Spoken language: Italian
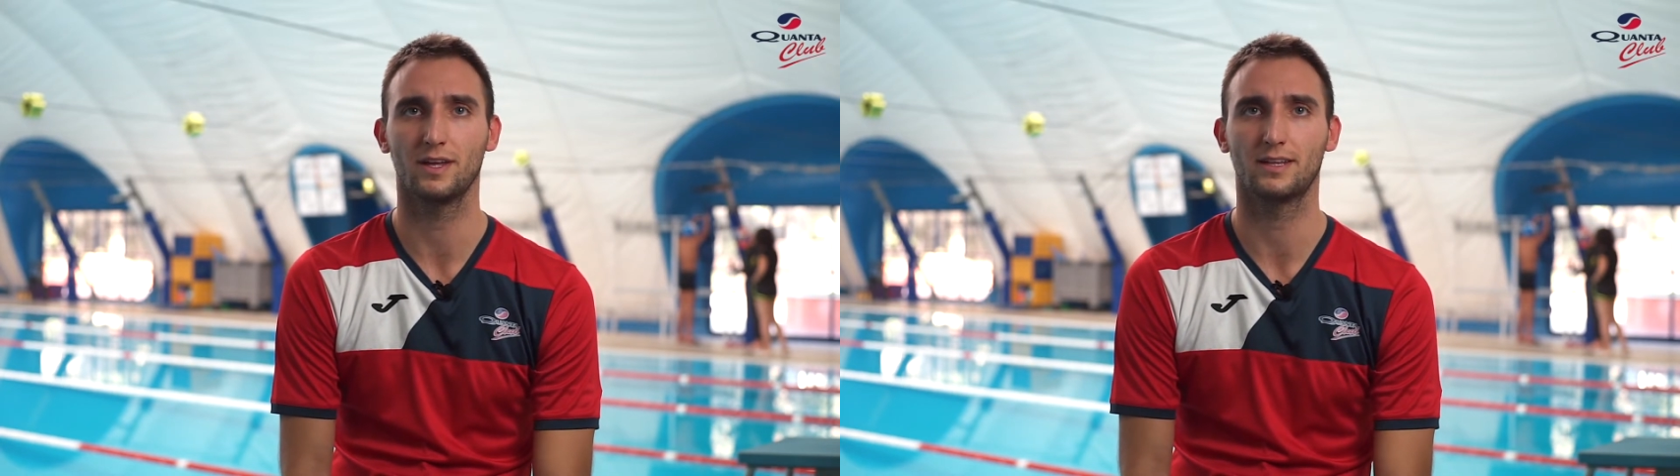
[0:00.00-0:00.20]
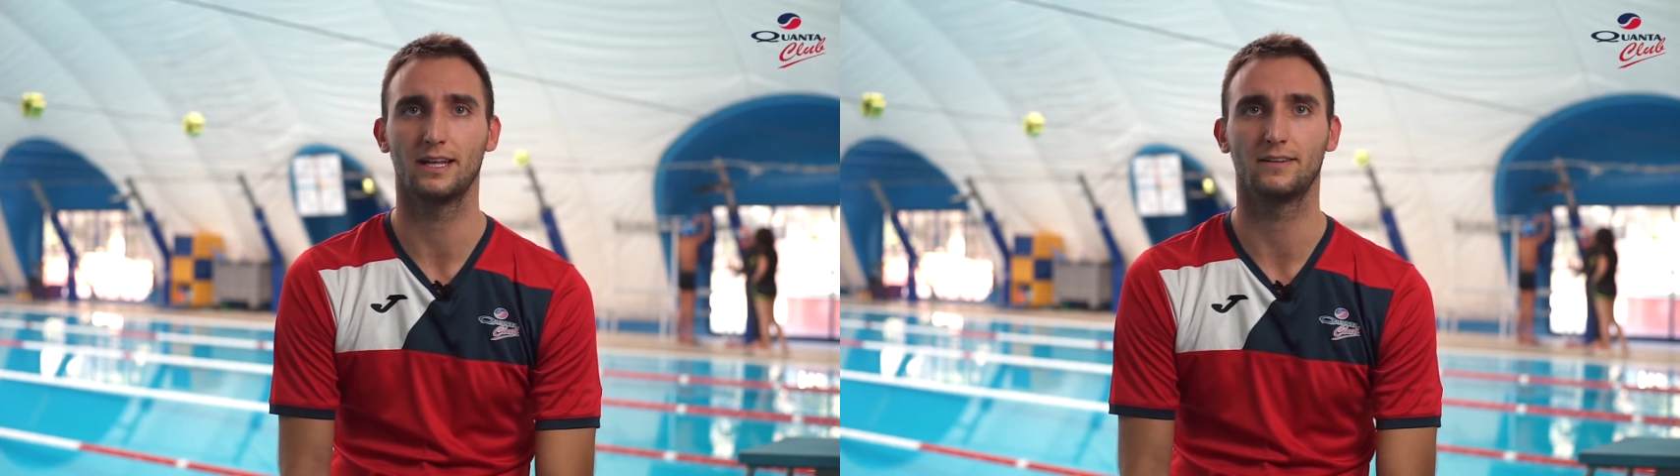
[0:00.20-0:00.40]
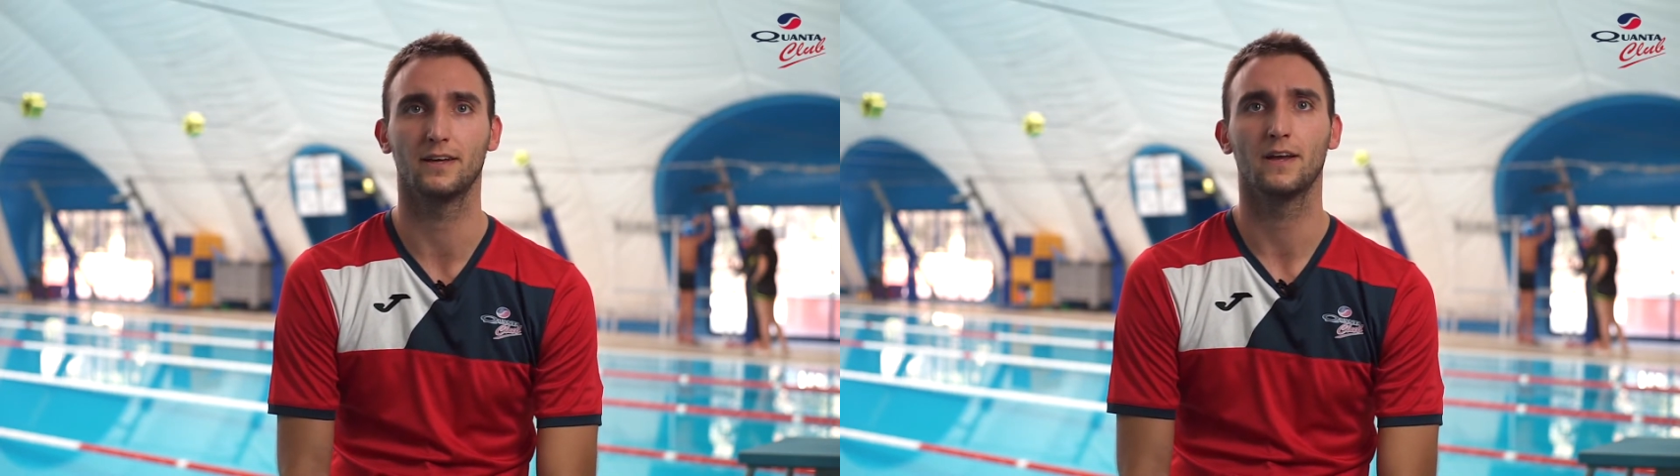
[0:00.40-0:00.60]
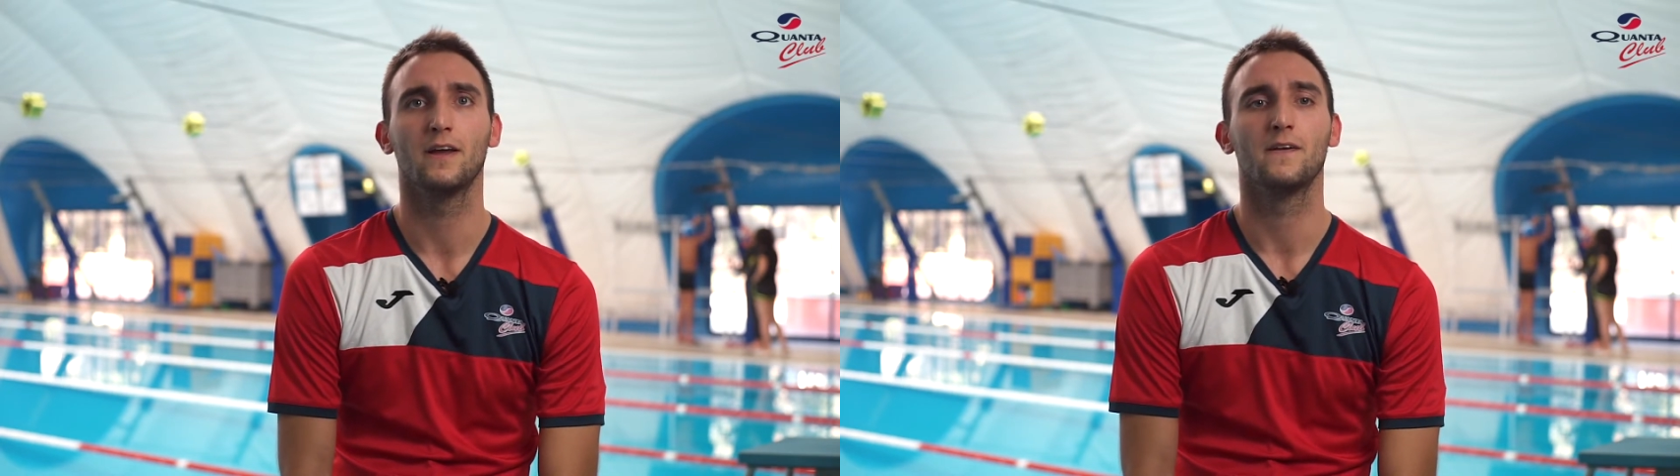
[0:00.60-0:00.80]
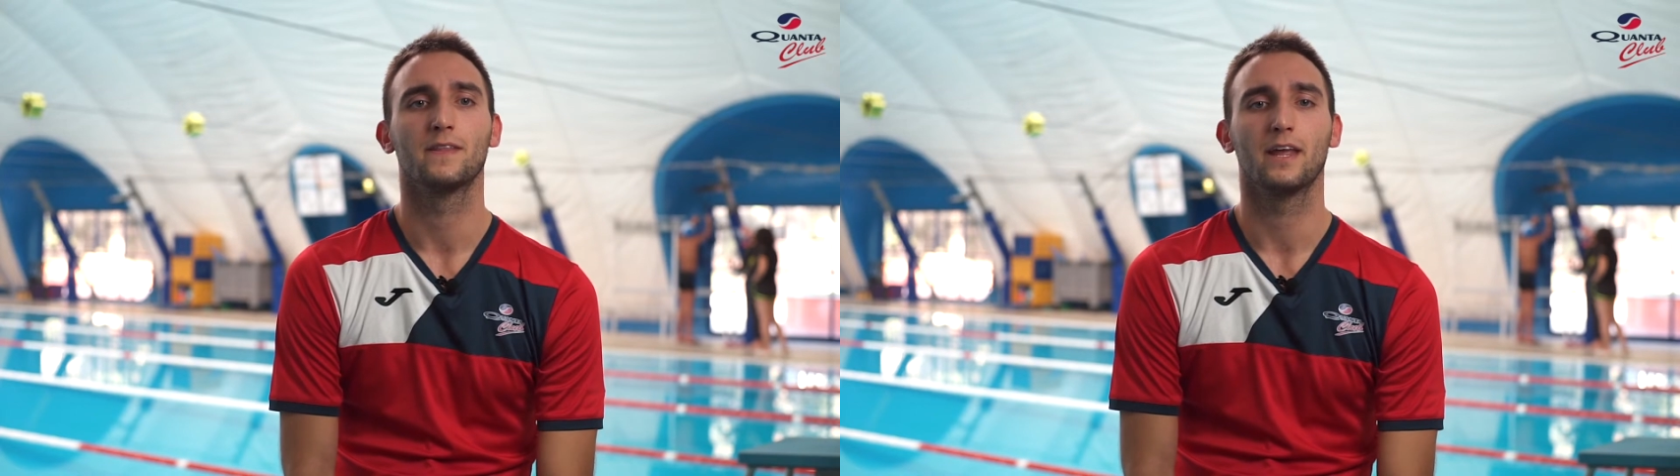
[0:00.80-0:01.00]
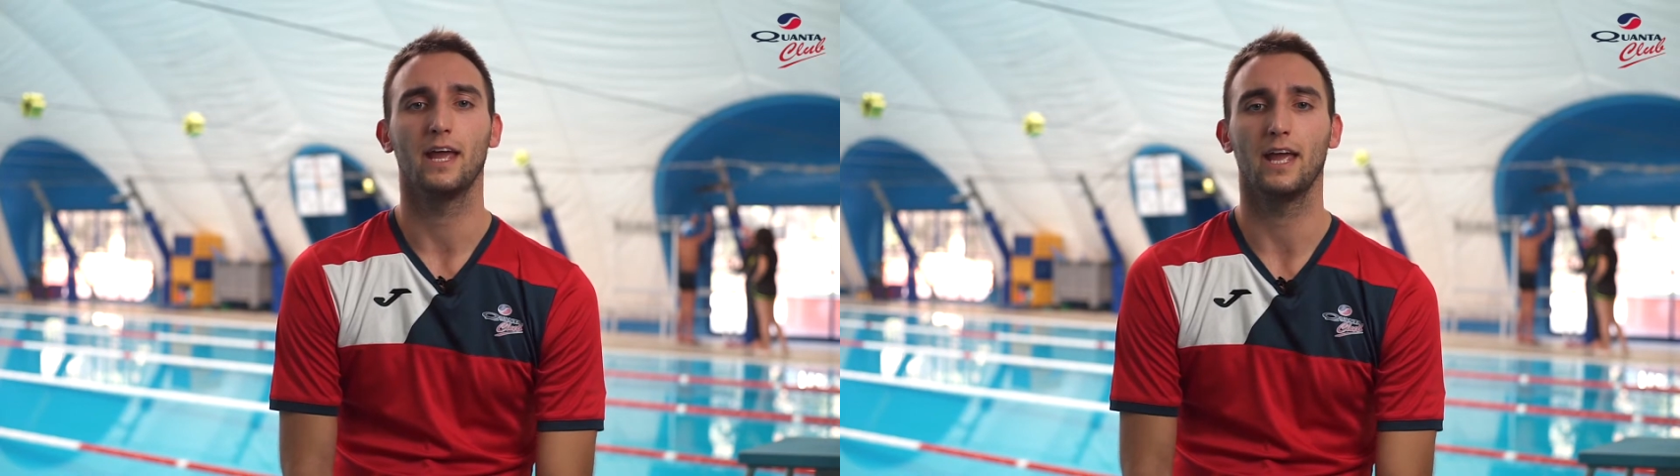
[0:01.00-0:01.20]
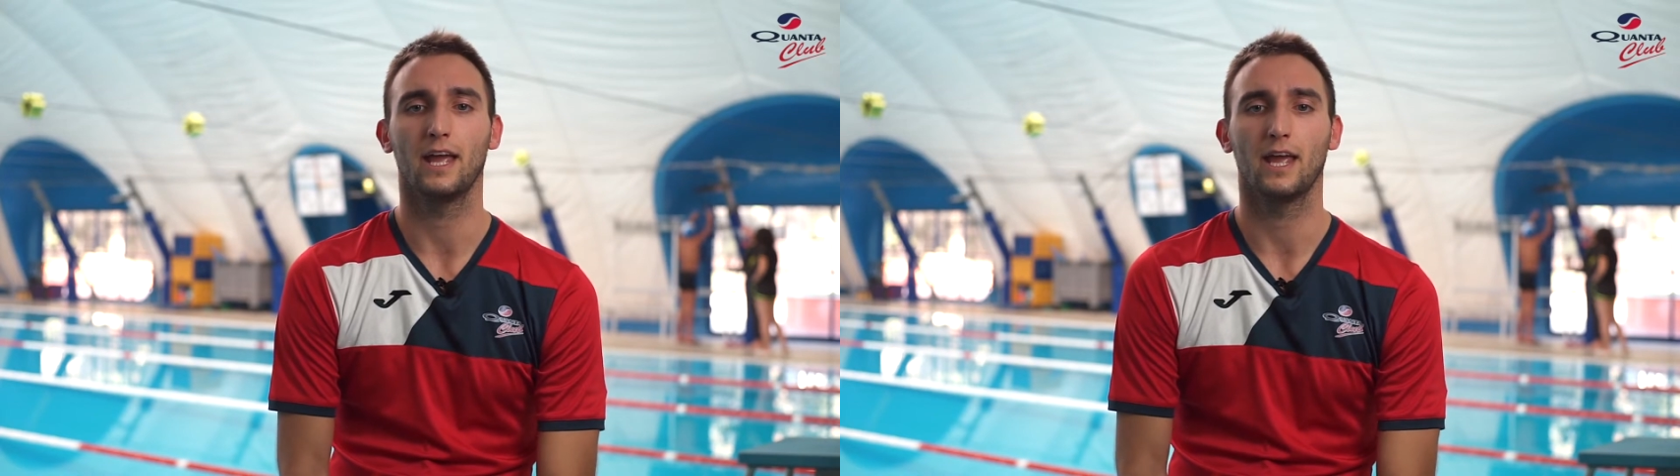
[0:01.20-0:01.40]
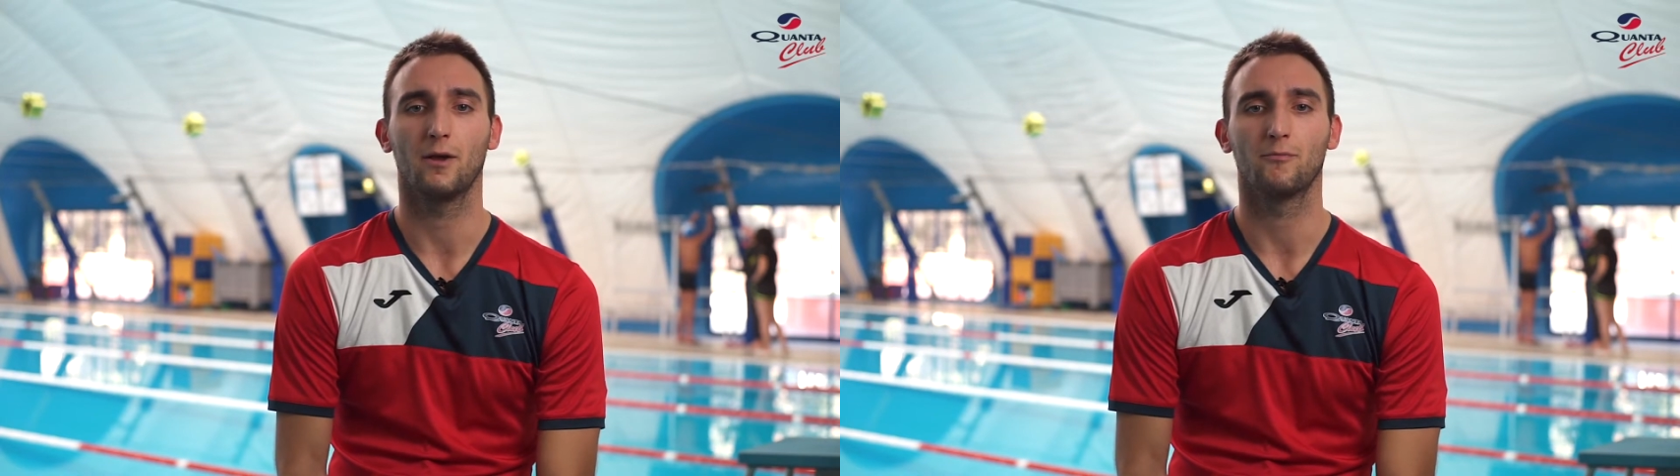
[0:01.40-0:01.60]
atleti
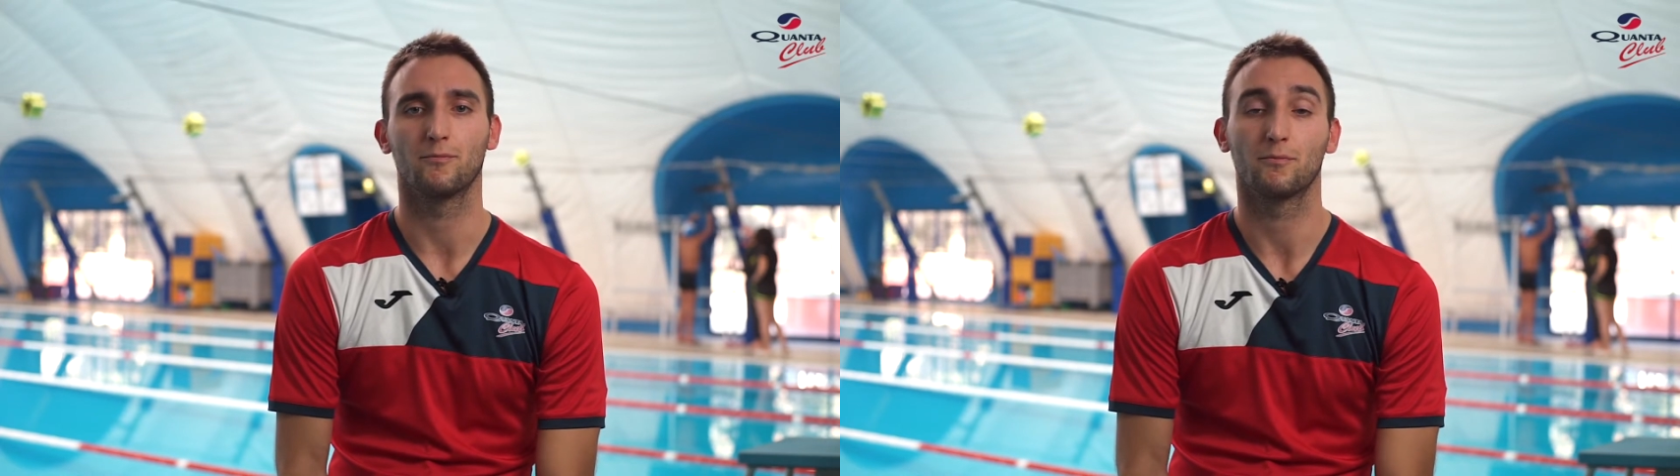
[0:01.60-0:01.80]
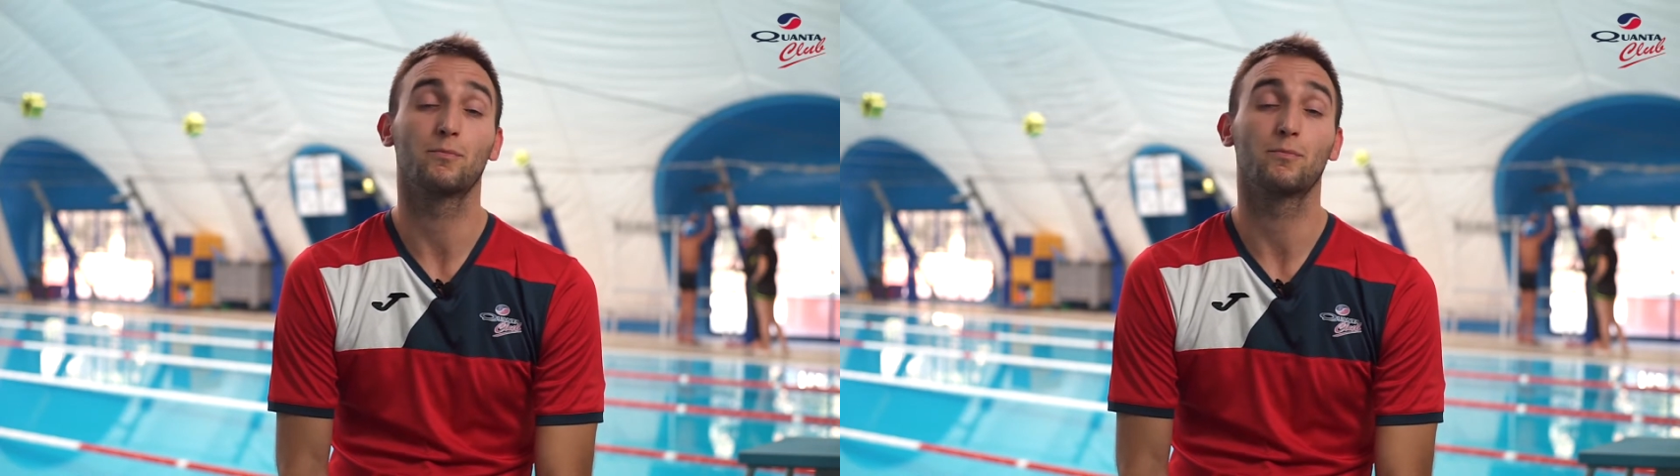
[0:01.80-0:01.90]
e mm,